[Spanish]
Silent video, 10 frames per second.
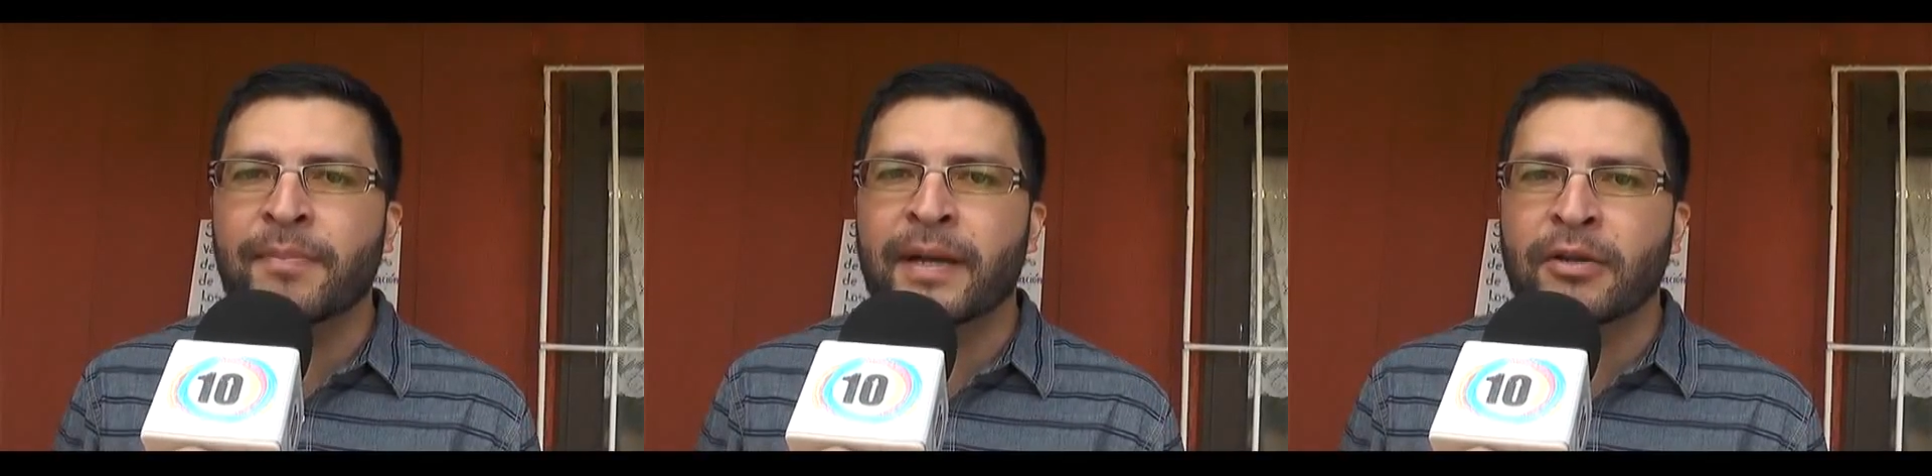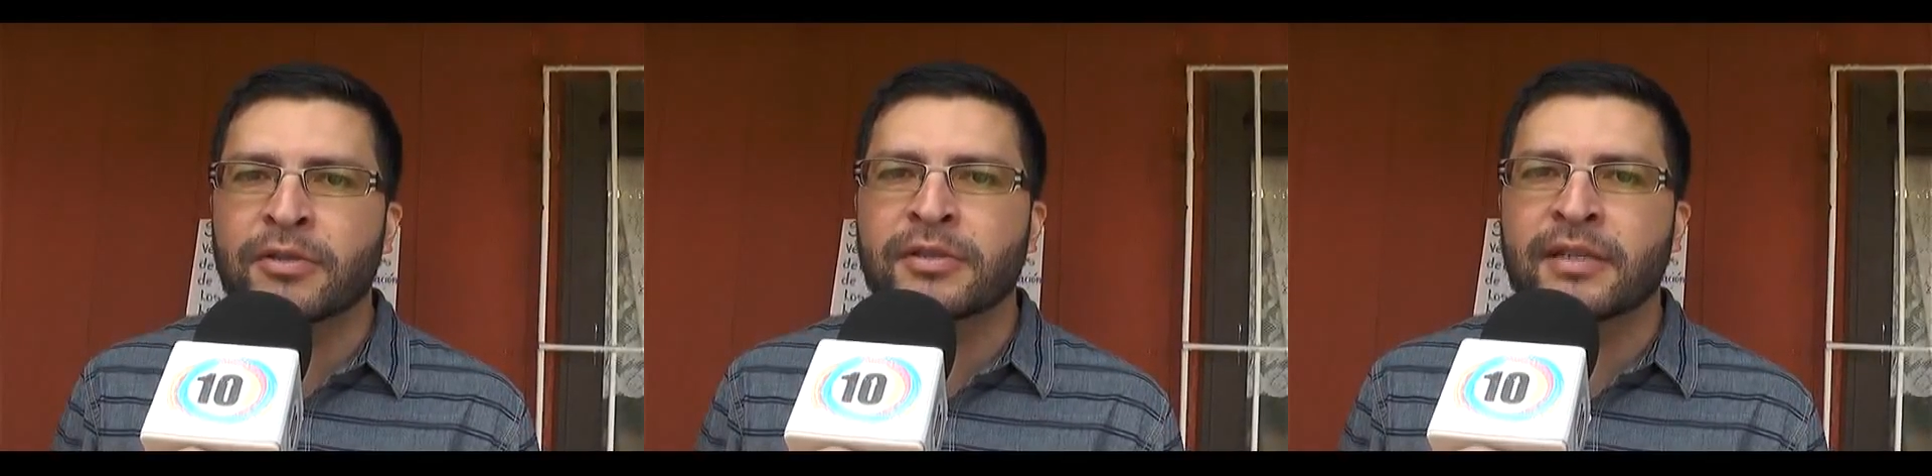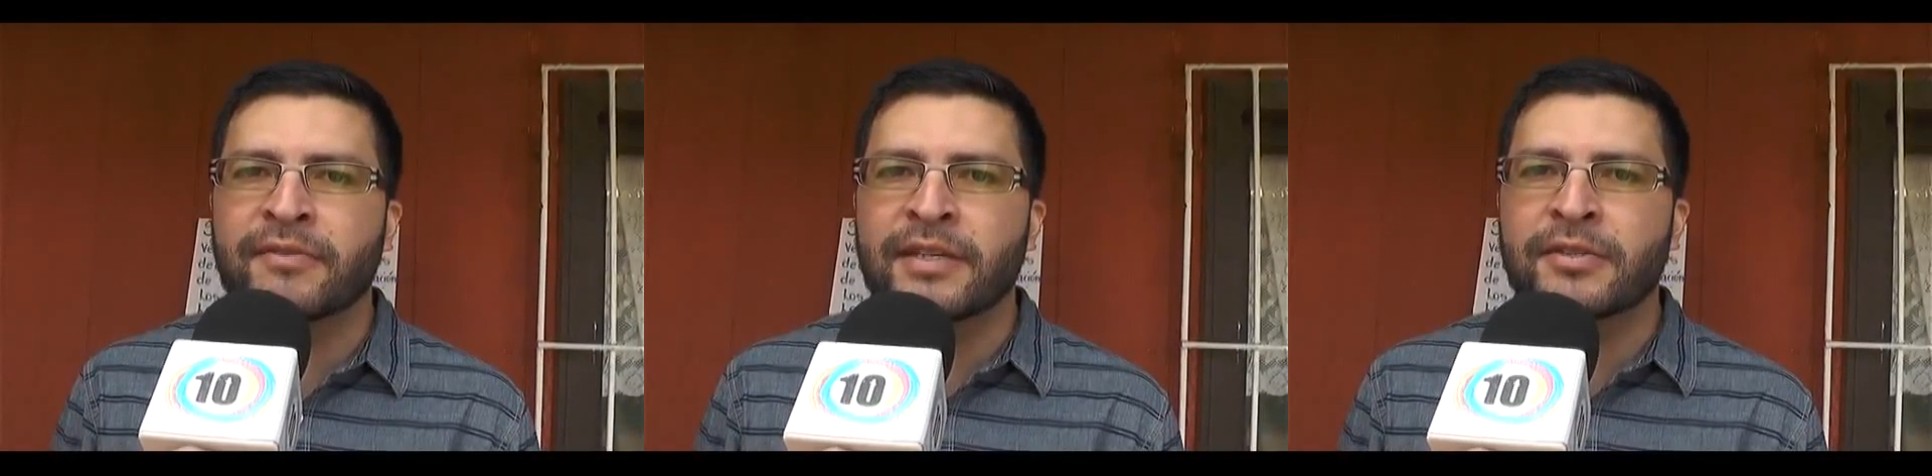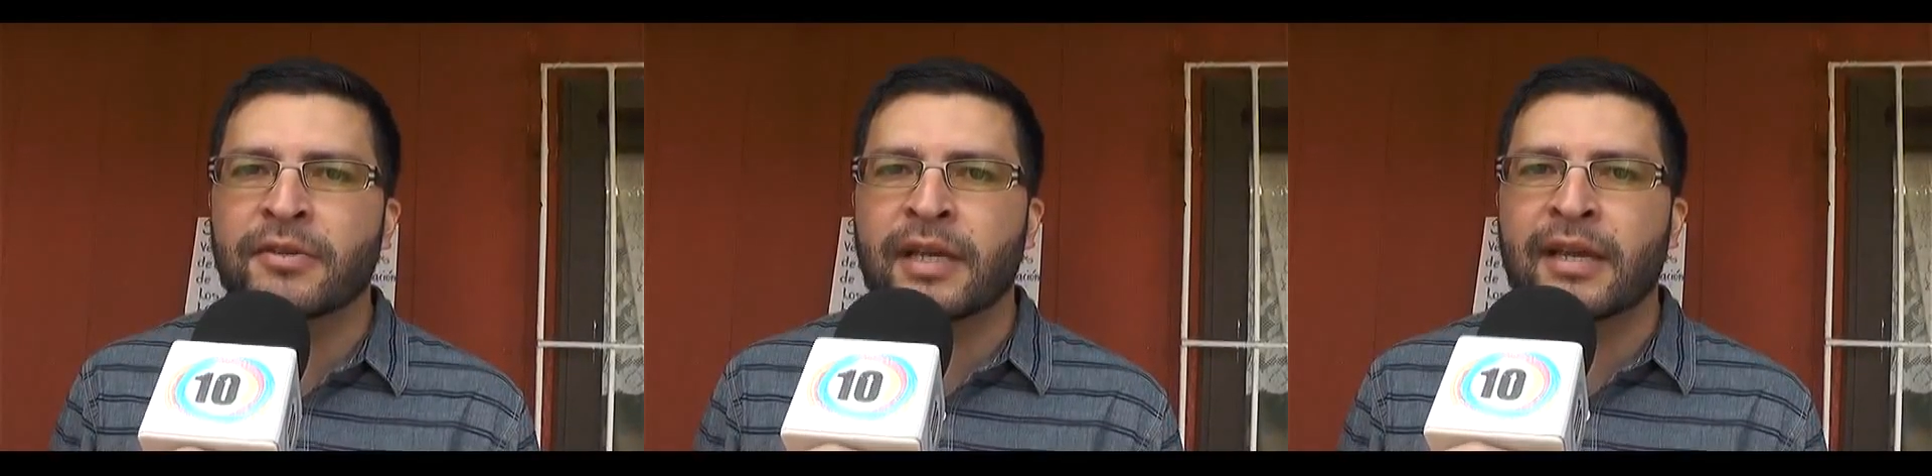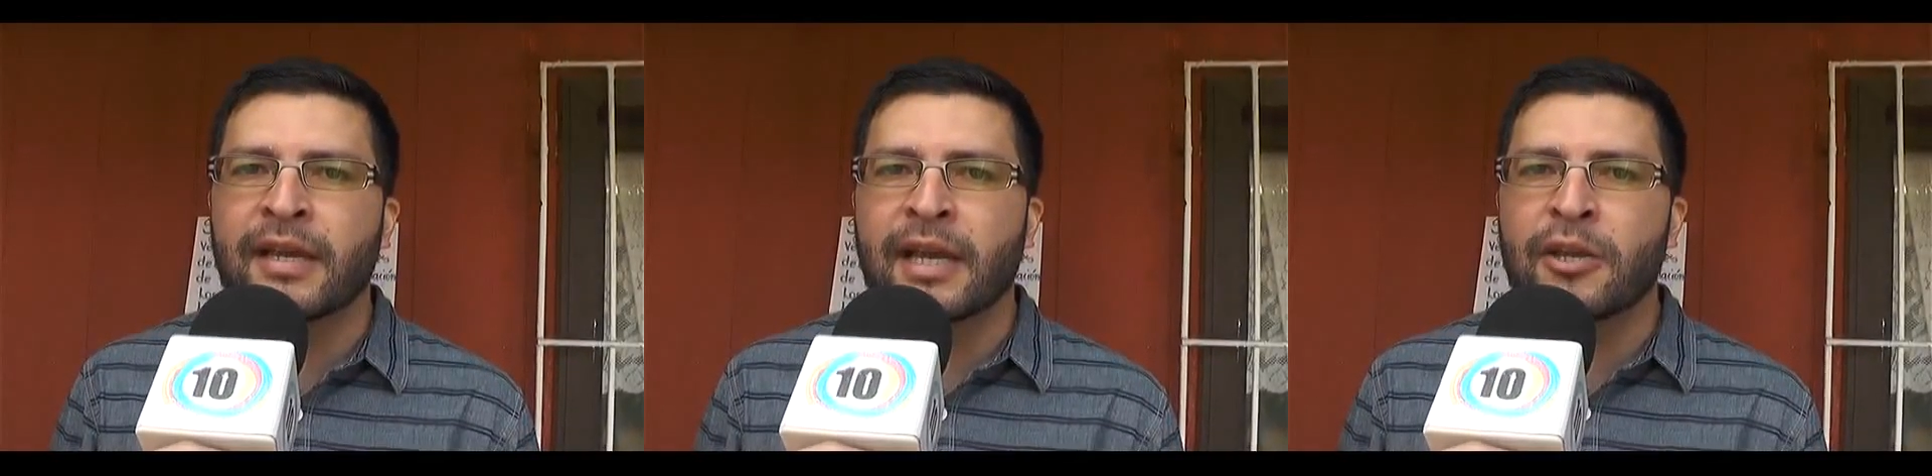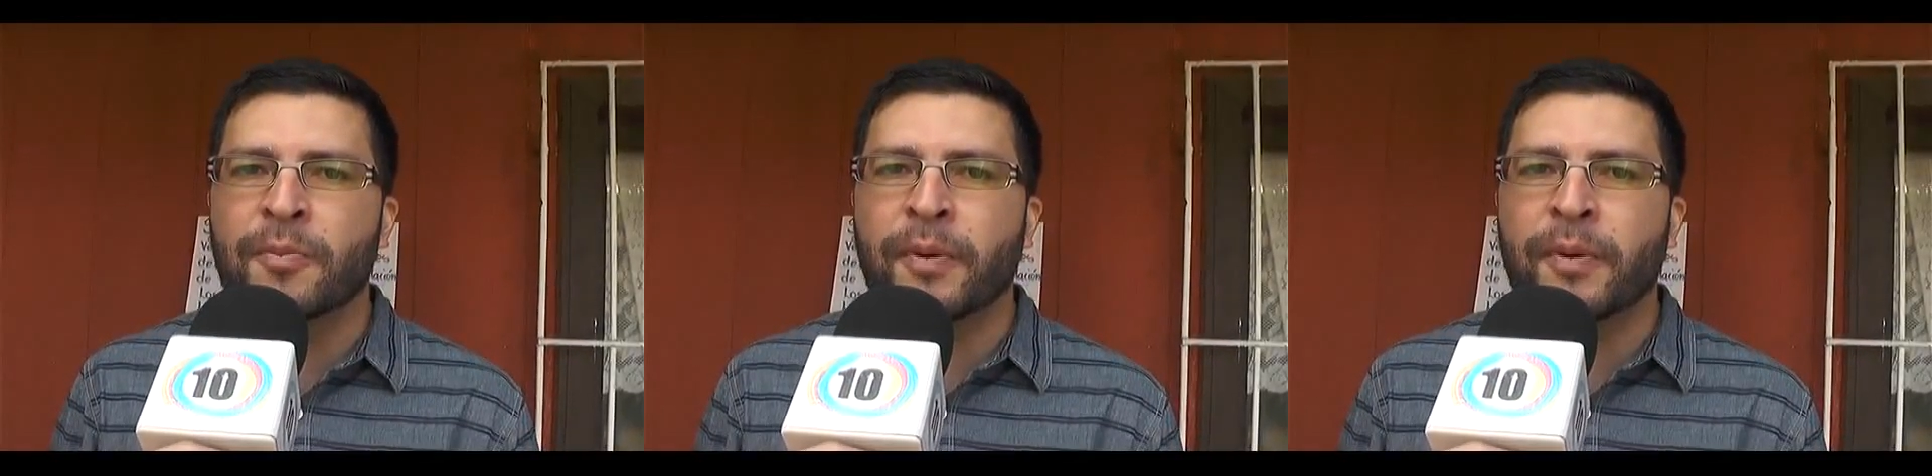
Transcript: para otros servicios que ellos